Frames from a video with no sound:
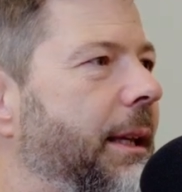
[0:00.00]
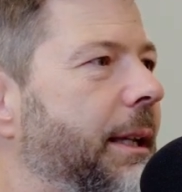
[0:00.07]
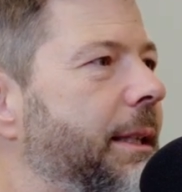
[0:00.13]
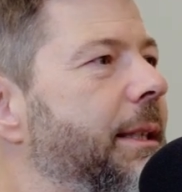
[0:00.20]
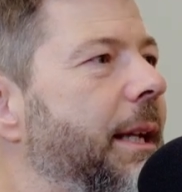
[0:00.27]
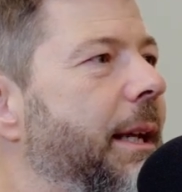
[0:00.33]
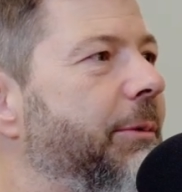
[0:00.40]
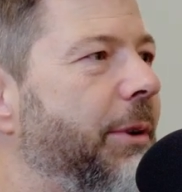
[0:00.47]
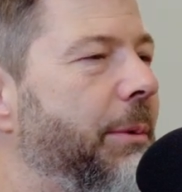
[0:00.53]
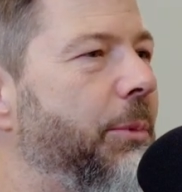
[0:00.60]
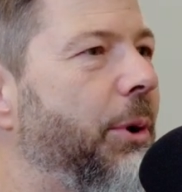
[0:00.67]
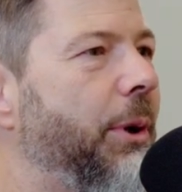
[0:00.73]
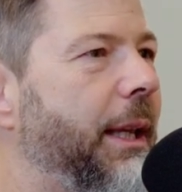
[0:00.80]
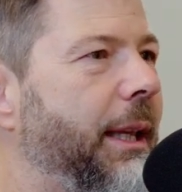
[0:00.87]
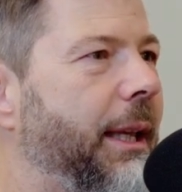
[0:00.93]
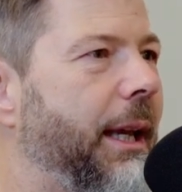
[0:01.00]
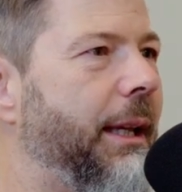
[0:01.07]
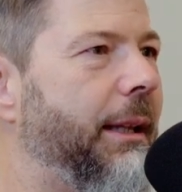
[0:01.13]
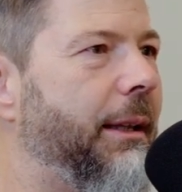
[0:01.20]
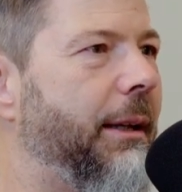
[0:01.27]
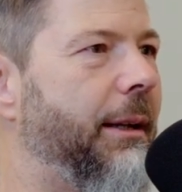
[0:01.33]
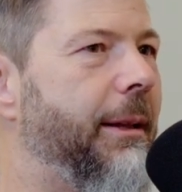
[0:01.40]
extrem viele
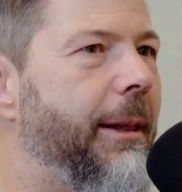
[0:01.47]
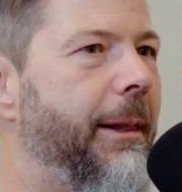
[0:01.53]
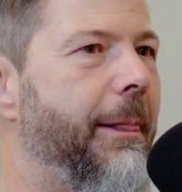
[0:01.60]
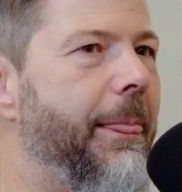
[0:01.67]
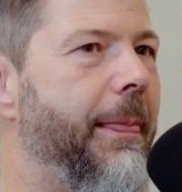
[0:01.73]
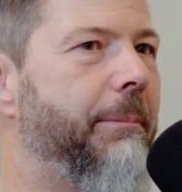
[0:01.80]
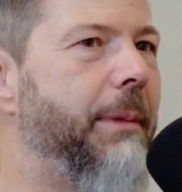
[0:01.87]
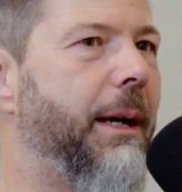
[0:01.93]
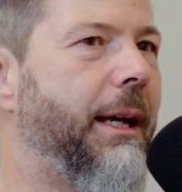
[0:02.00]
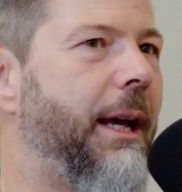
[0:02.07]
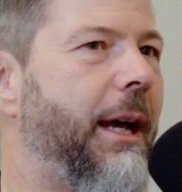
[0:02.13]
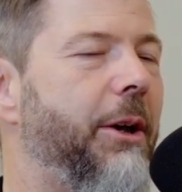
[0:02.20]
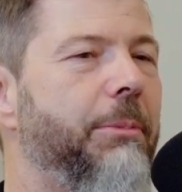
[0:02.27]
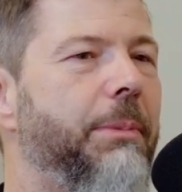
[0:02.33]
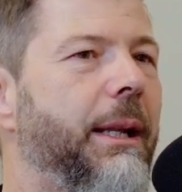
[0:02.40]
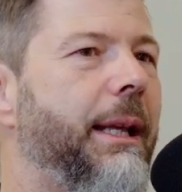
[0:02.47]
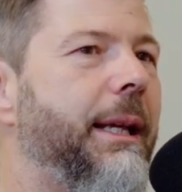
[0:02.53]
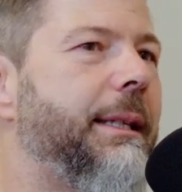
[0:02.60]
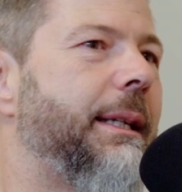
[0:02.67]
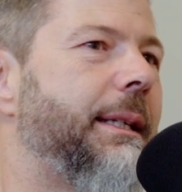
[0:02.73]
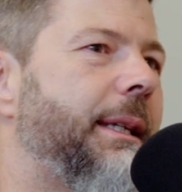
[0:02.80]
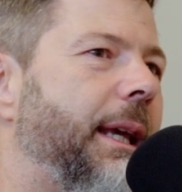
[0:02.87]
Möglichkeiten man kann über
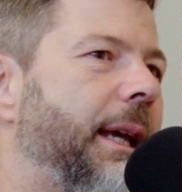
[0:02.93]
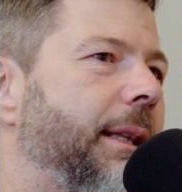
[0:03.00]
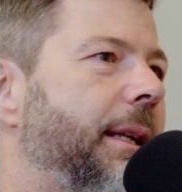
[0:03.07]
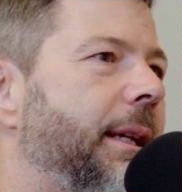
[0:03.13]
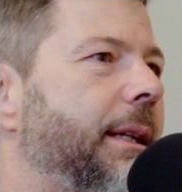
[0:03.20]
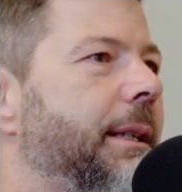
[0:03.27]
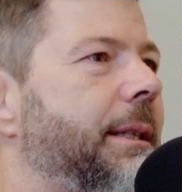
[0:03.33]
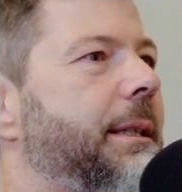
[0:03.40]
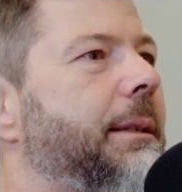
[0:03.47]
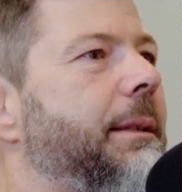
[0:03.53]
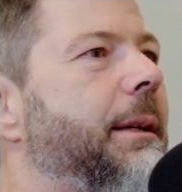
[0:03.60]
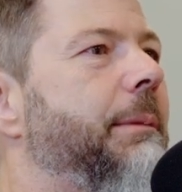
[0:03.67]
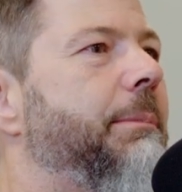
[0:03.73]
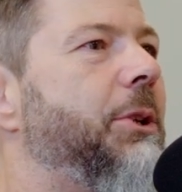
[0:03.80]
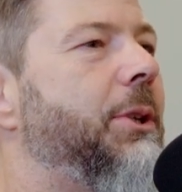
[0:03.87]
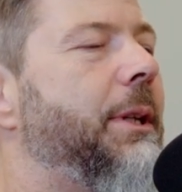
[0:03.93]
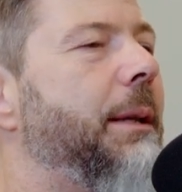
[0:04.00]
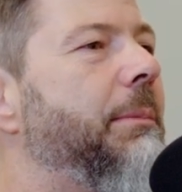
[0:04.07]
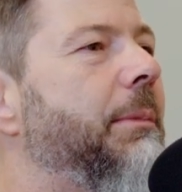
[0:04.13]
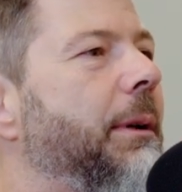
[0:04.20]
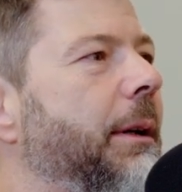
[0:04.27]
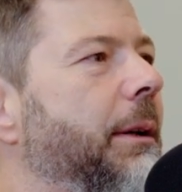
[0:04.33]
Laserscannings äh,
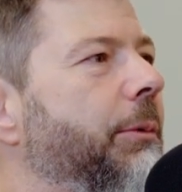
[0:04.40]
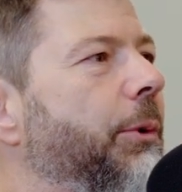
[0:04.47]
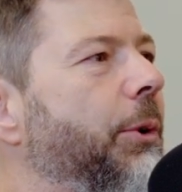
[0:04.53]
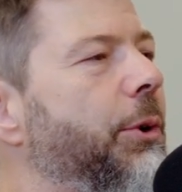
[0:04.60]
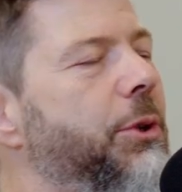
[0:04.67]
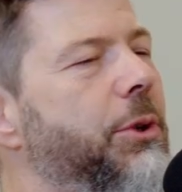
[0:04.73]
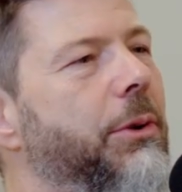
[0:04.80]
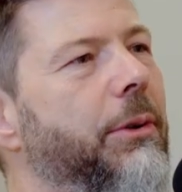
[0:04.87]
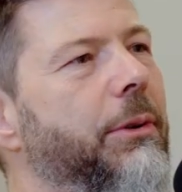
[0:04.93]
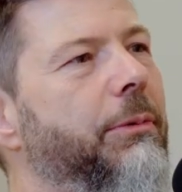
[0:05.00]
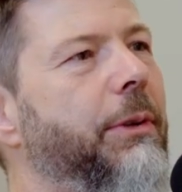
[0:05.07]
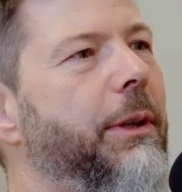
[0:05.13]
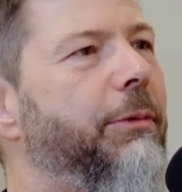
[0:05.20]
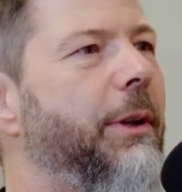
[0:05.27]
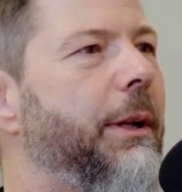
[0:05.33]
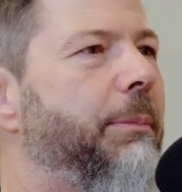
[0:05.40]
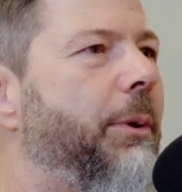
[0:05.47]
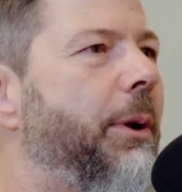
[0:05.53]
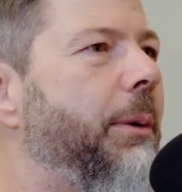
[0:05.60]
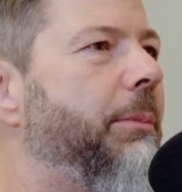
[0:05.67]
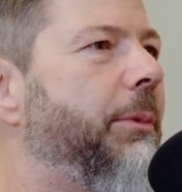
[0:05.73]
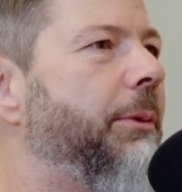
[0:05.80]
bestimmen, wo stand wie viel
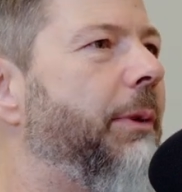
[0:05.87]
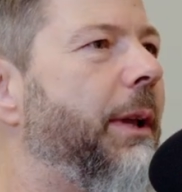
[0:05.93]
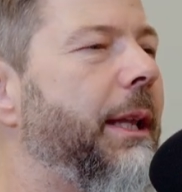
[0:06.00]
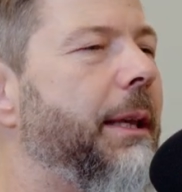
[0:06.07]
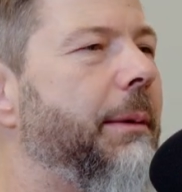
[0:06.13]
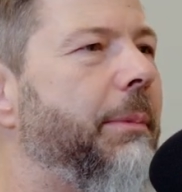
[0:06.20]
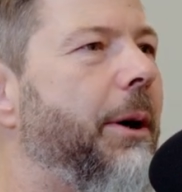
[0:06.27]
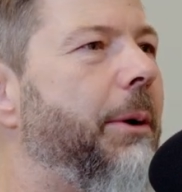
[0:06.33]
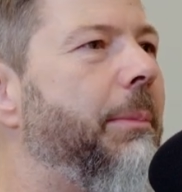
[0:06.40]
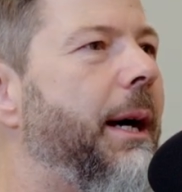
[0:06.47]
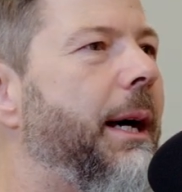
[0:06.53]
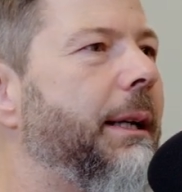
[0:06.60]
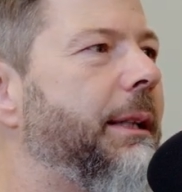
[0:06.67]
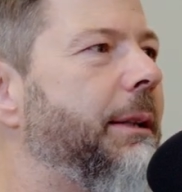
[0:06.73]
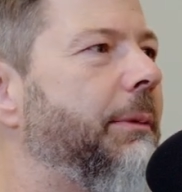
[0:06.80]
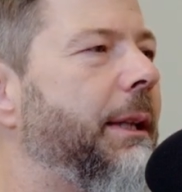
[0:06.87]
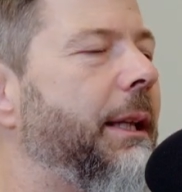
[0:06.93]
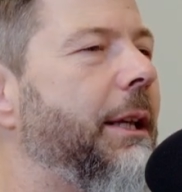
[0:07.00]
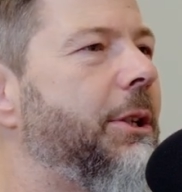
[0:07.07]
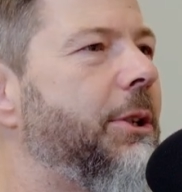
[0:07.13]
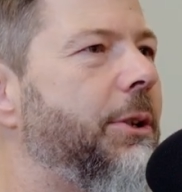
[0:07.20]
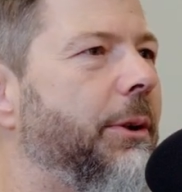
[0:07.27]
Bäume und welche Baumarte wie
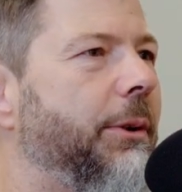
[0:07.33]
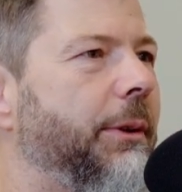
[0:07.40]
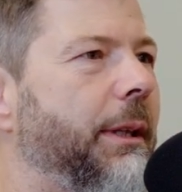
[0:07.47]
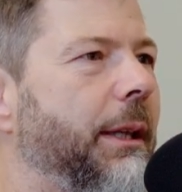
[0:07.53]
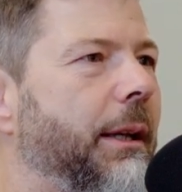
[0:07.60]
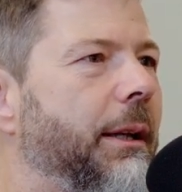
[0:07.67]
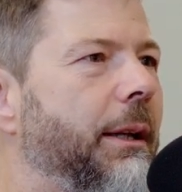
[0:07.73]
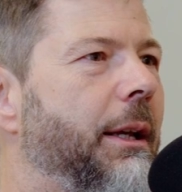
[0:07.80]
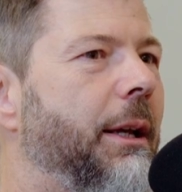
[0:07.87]
dicht stand die.